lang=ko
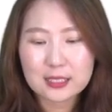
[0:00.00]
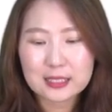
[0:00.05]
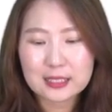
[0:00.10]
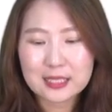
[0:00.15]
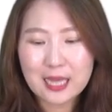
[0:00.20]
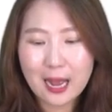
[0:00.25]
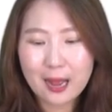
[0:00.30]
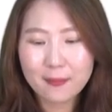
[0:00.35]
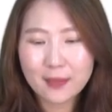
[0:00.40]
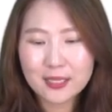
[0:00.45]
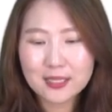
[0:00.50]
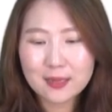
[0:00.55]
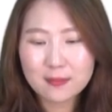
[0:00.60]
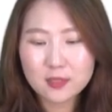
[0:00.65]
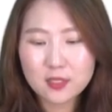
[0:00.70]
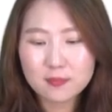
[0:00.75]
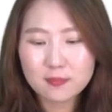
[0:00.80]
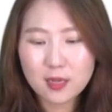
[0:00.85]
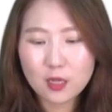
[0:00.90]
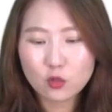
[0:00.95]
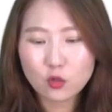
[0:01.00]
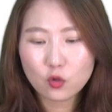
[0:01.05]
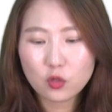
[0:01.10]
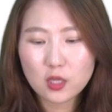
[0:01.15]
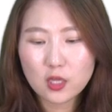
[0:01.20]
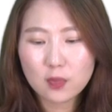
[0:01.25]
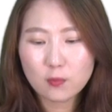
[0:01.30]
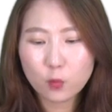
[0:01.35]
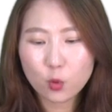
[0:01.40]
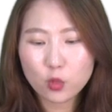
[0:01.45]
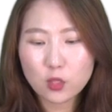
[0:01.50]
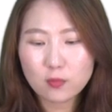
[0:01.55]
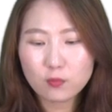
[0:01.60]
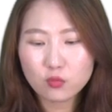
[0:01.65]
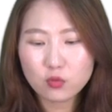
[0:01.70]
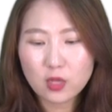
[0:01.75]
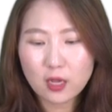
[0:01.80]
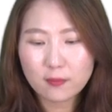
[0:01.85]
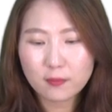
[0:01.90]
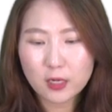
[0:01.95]
430만 원이 본인
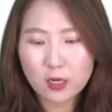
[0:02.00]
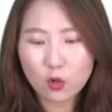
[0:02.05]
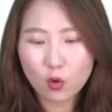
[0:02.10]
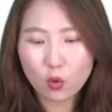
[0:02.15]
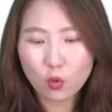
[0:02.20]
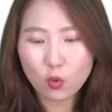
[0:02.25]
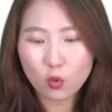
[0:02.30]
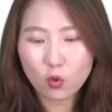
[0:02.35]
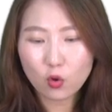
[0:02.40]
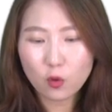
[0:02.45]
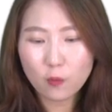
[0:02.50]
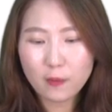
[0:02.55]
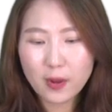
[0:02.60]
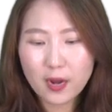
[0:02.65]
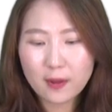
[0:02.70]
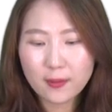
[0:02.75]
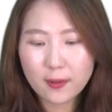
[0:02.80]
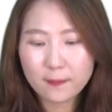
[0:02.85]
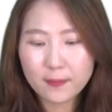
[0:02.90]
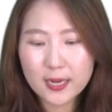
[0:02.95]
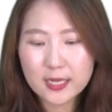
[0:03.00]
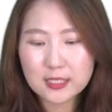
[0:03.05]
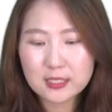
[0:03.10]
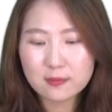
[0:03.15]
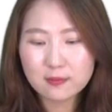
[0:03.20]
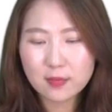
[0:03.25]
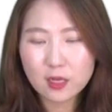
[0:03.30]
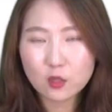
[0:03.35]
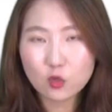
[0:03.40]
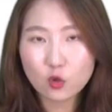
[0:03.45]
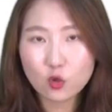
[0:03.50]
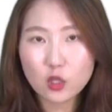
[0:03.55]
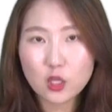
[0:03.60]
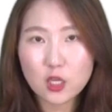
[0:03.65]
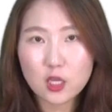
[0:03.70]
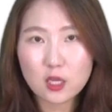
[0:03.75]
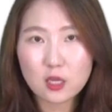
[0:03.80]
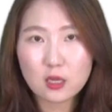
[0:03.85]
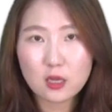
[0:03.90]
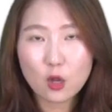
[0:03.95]
부담일 거고 880만
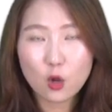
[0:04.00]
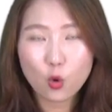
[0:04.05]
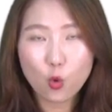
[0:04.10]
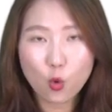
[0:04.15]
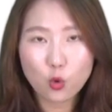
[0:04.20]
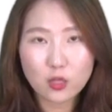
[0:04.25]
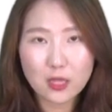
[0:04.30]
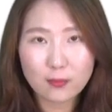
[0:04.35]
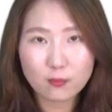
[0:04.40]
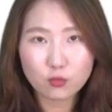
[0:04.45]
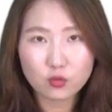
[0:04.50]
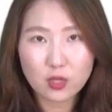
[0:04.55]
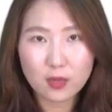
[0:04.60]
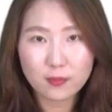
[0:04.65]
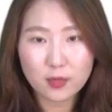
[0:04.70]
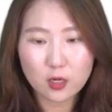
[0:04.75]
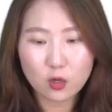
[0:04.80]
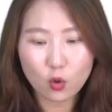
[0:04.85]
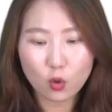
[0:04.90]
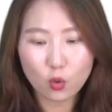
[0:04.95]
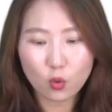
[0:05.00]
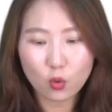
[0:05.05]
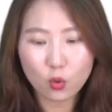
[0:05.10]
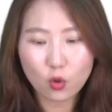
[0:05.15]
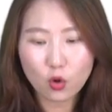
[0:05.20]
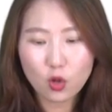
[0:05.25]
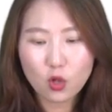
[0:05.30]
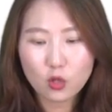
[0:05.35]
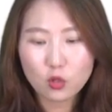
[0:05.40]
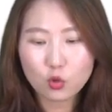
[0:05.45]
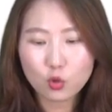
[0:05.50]
원이 공단 부담일 거고